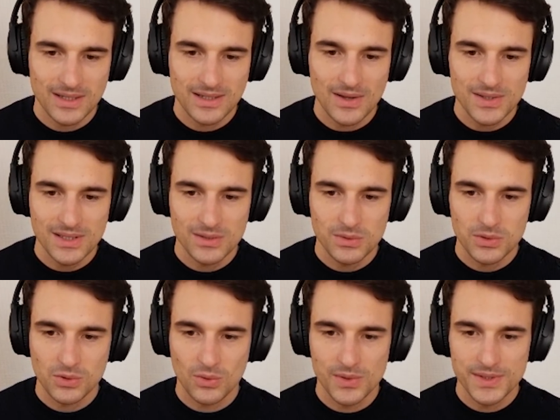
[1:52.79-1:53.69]
200.000 ist
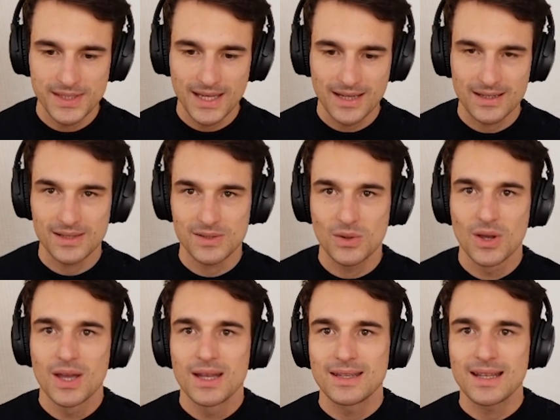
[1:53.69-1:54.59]
natürlich ein großes Ticket. Also
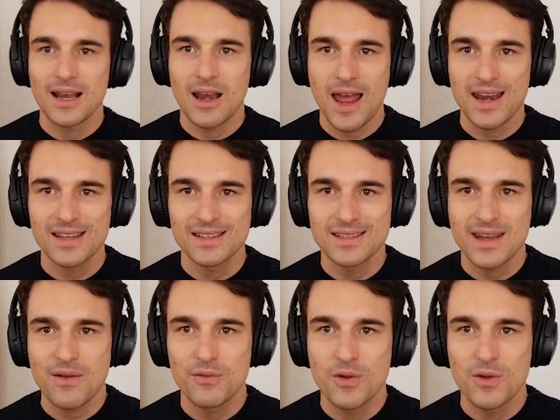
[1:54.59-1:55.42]
den kleineren Teil,